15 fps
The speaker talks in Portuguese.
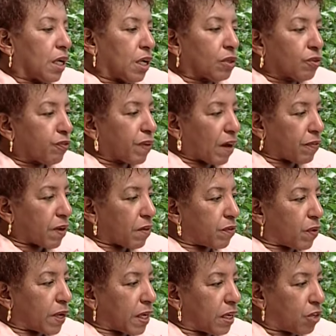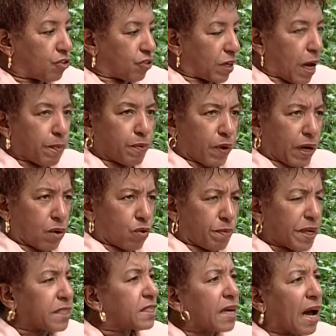E no Flávio Cavalcante, na época eu era
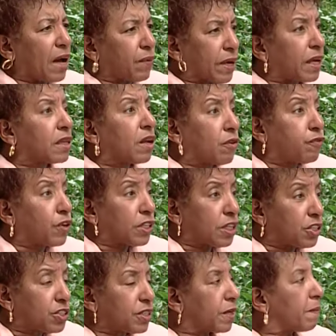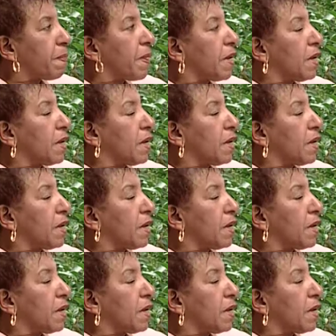comerciário, era telefonista,